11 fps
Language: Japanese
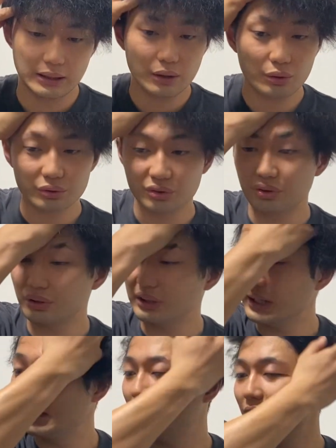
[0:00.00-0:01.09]
本当
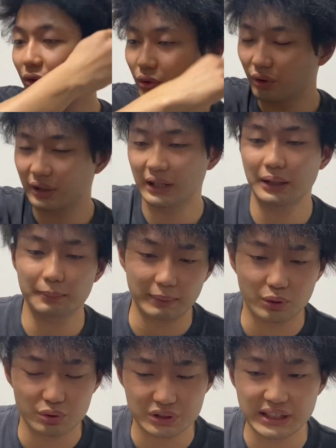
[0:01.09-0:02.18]
に残り、まあ、
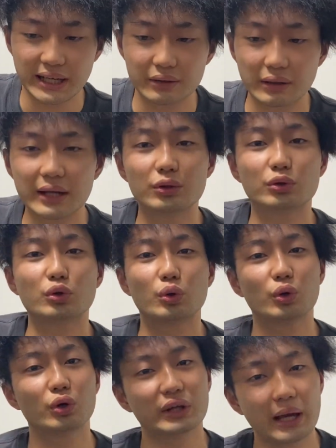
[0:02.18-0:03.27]
5試合ぐらいのと
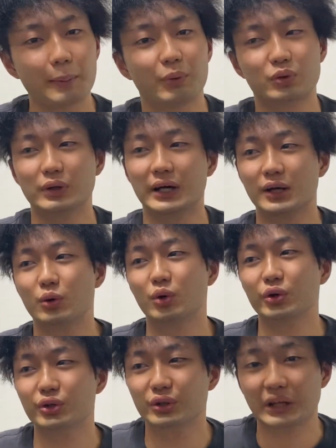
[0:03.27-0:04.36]
ころで僕はこ
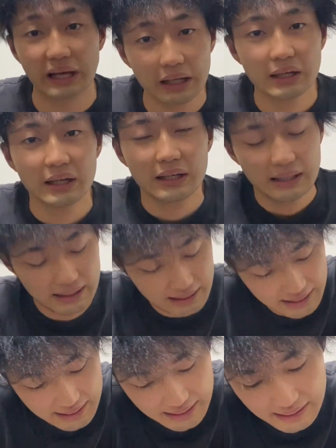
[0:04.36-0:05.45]
ういうね、
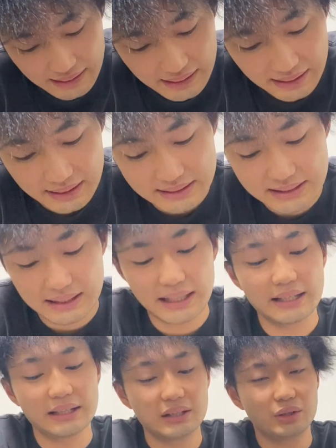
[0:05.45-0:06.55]
えー、試
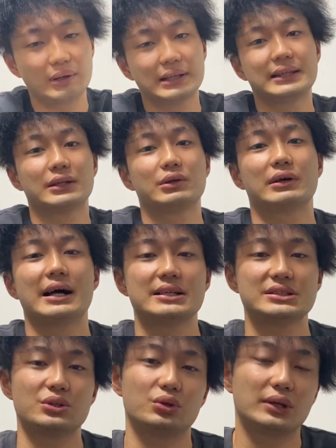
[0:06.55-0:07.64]
合終わった後の
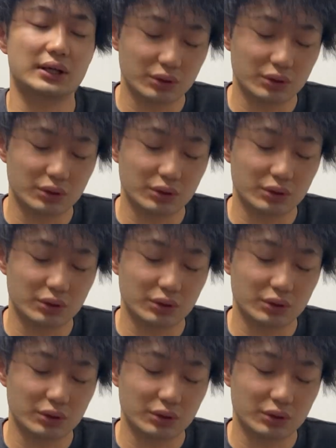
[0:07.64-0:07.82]
感想とか